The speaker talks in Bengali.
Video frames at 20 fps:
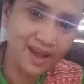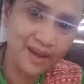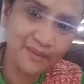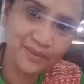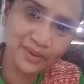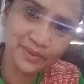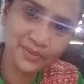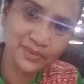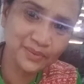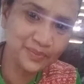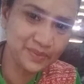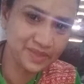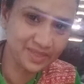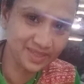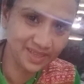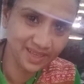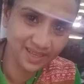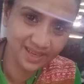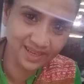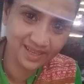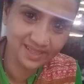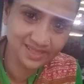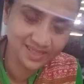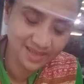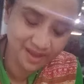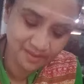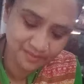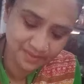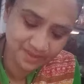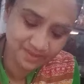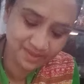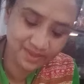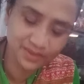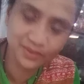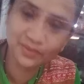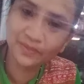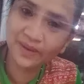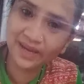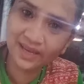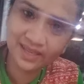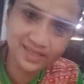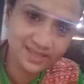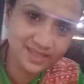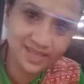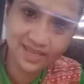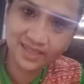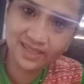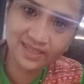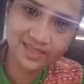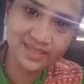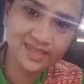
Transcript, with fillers: আমার খুব খিদে লেগেছে আমি একটু ব্যানার্জি হাটে